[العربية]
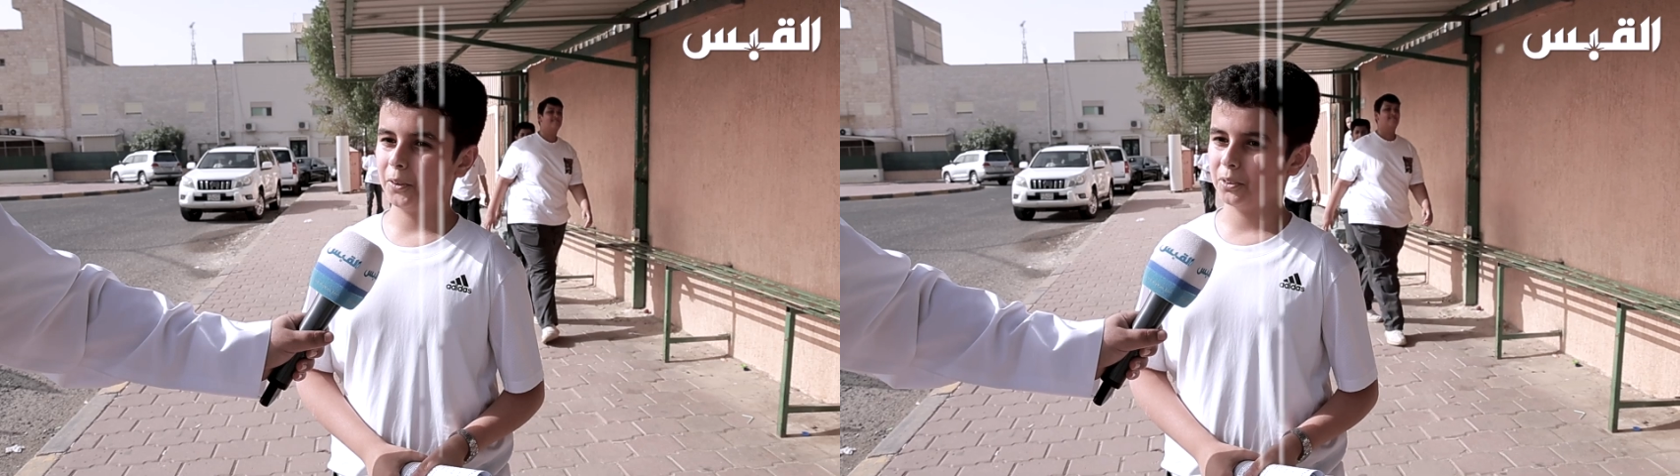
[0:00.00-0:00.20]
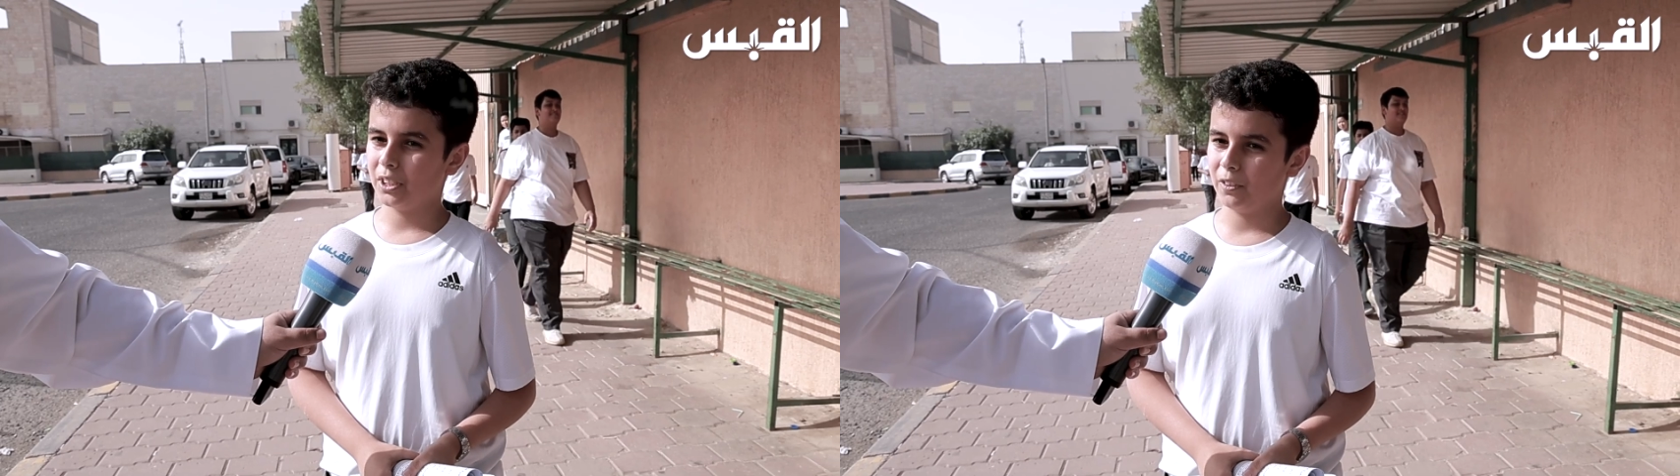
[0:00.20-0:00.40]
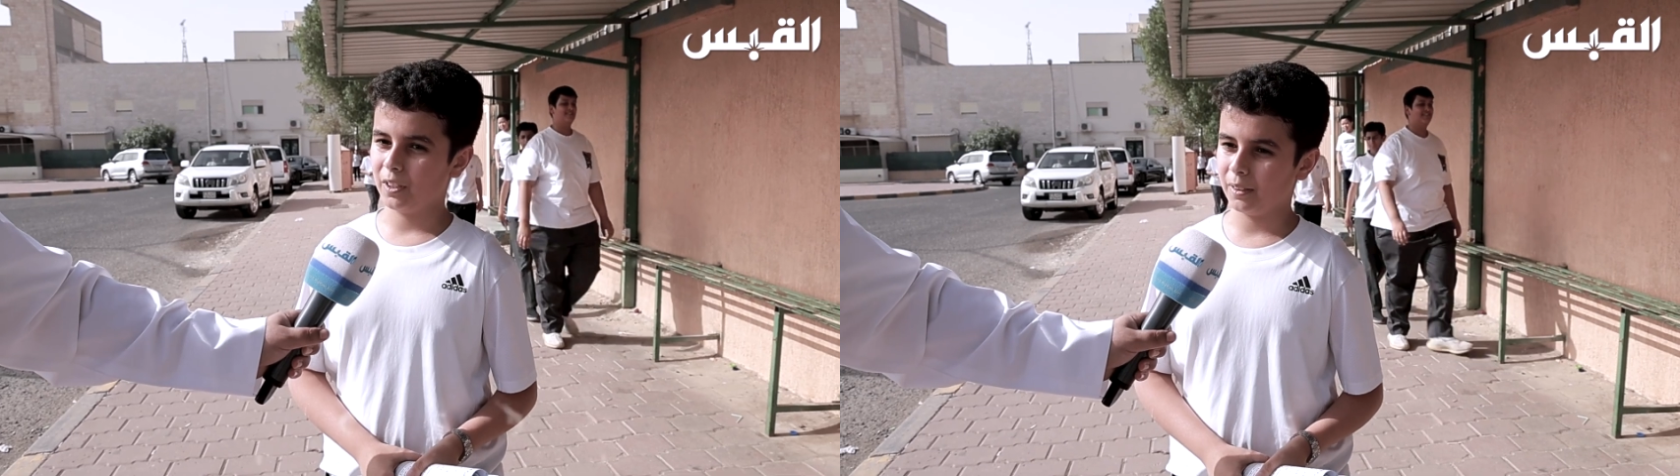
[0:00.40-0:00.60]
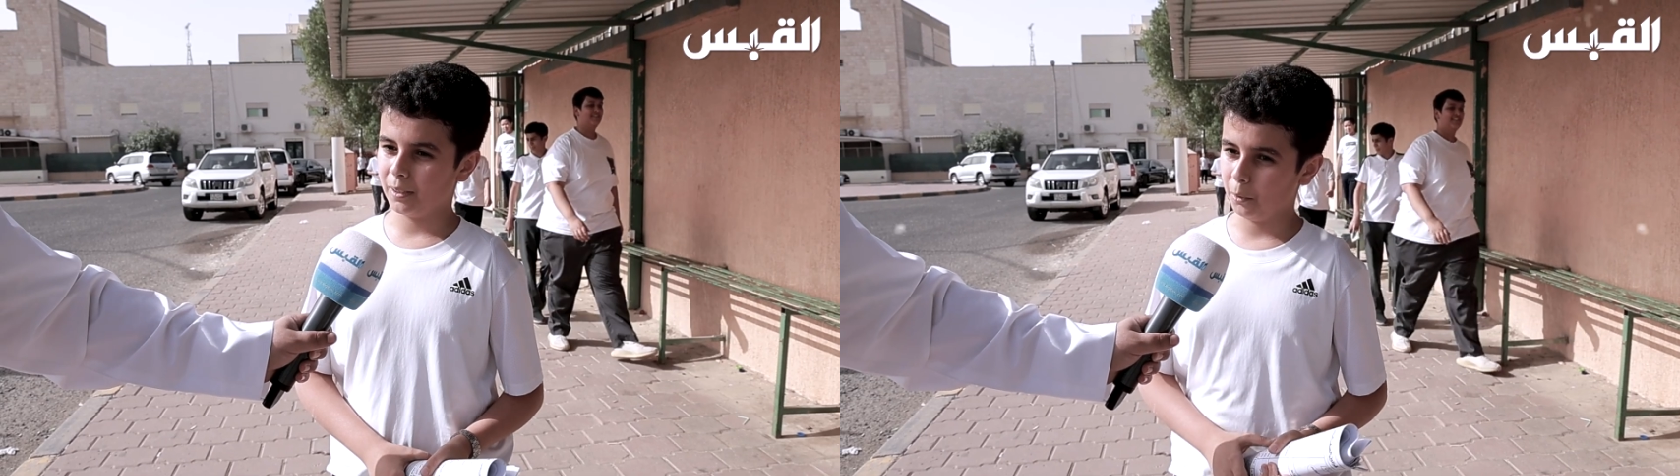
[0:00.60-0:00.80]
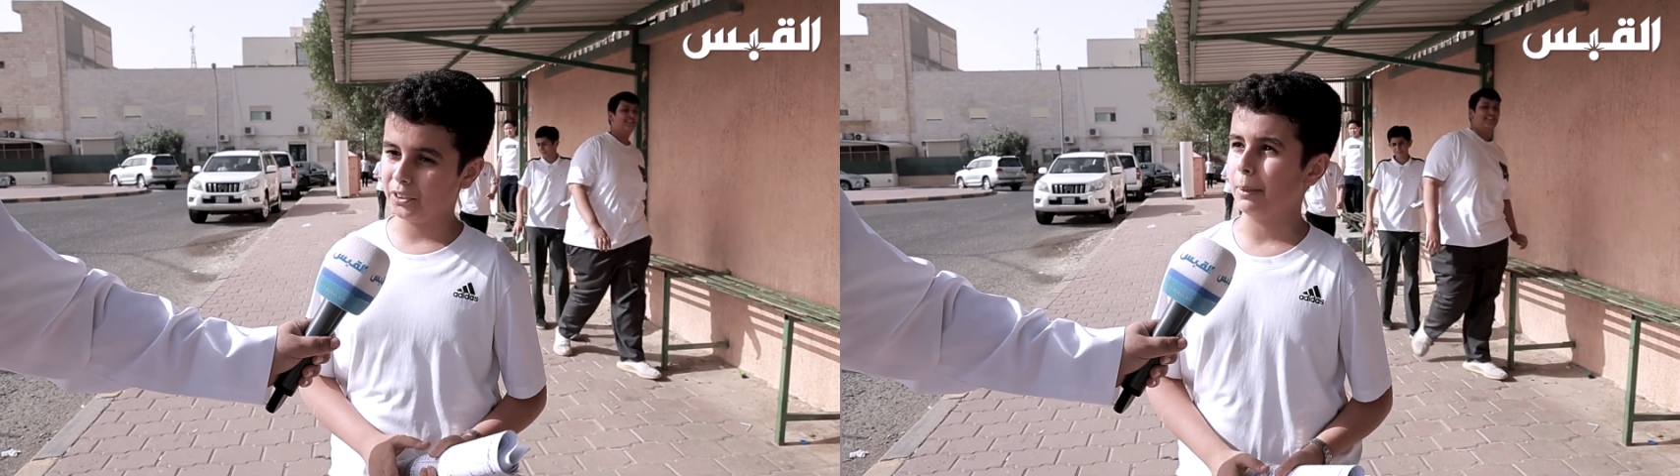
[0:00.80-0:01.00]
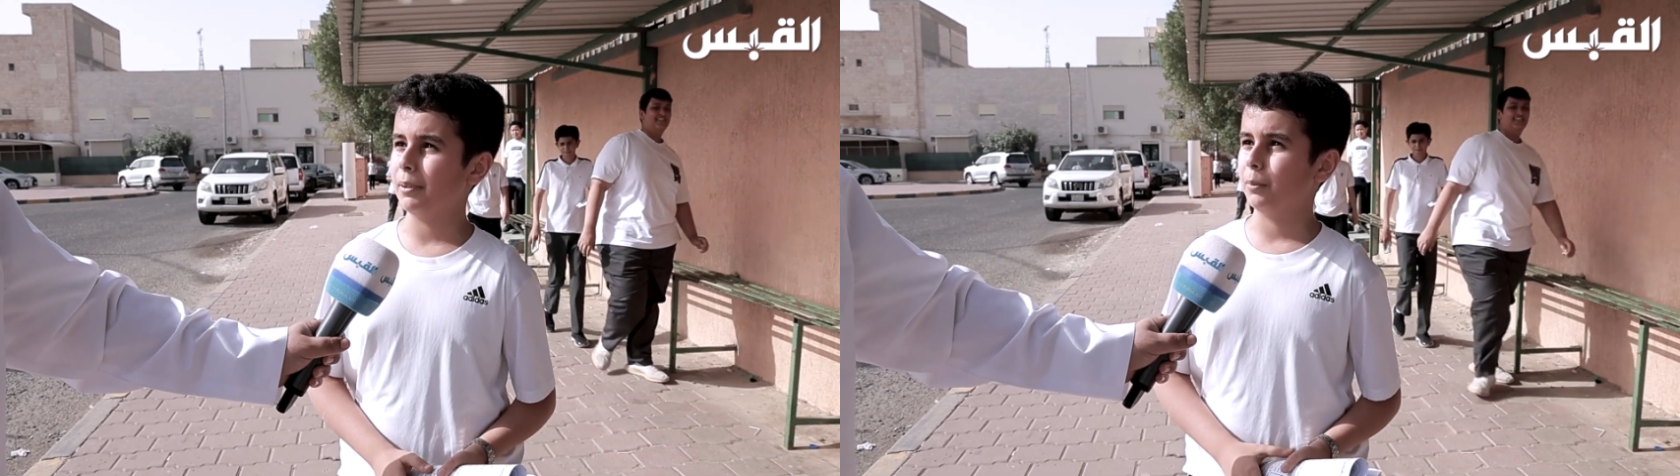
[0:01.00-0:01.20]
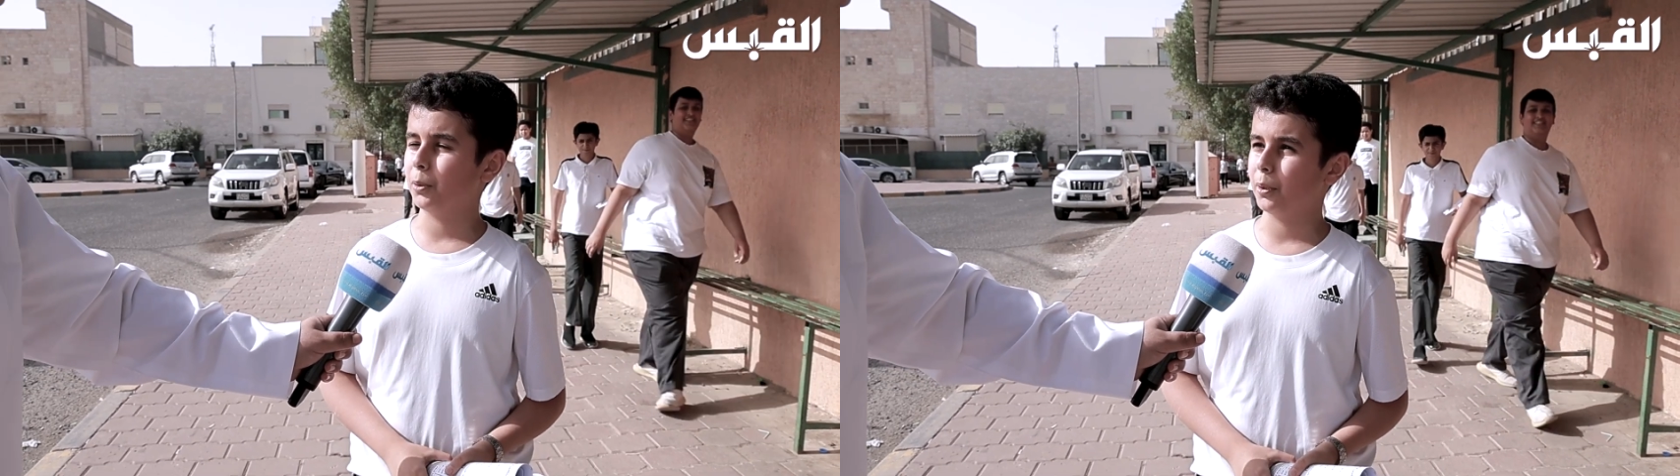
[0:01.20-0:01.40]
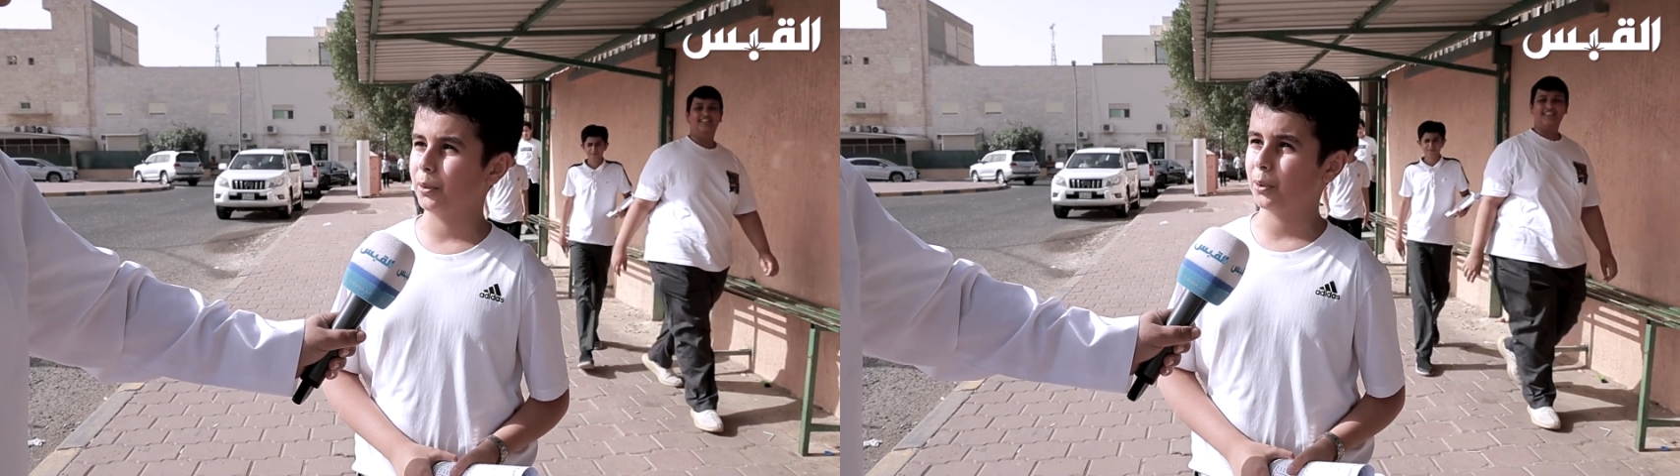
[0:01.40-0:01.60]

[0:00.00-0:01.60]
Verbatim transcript: اكون سفير معتمد للكويت